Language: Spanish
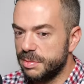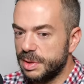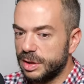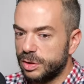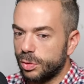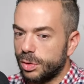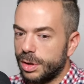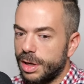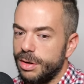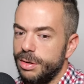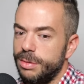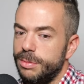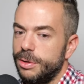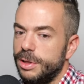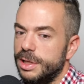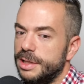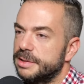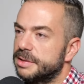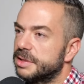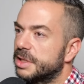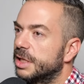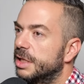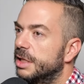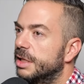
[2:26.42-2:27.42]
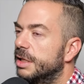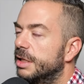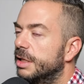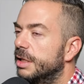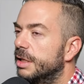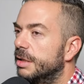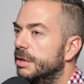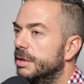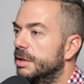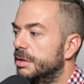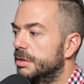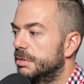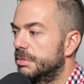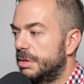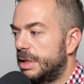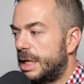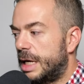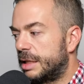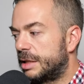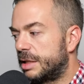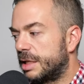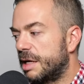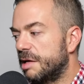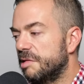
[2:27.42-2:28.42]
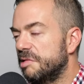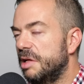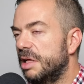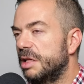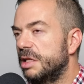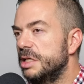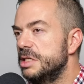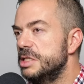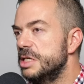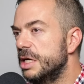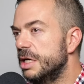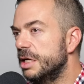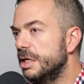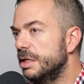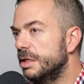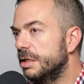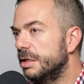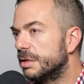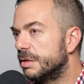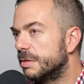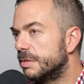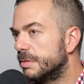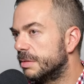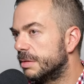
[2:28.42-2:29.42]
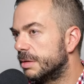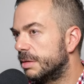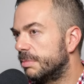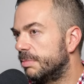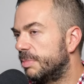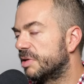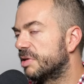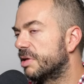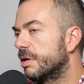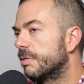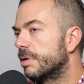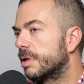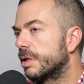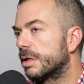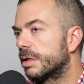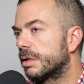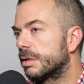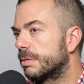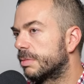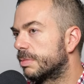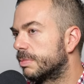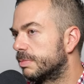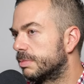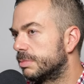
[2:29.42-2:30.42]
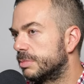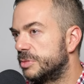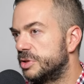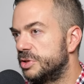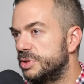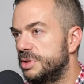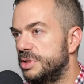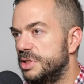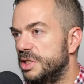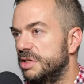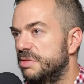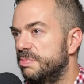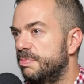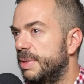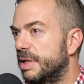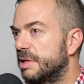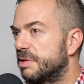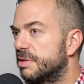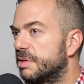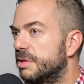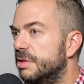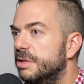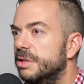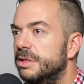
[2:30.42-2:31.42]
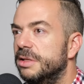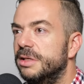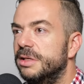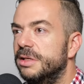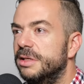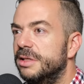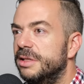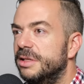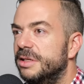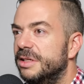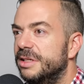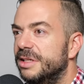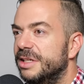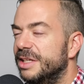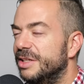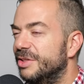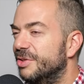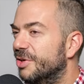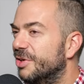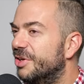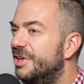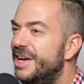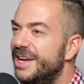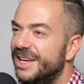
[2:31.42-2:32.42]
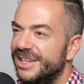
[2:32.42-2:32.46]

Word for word: mí sí me ha tocado bodas que atrás del DJ empieza a haber chispas. Y no,